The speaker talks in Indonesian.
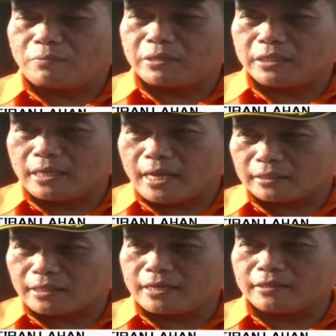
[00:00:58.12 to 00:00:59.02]
sudah
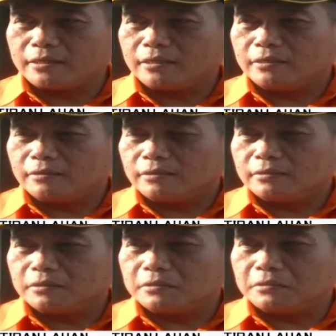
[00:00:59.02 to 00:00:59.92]
mengingatkan
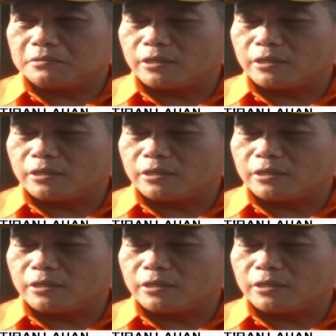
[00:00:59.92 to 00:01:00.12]
eh,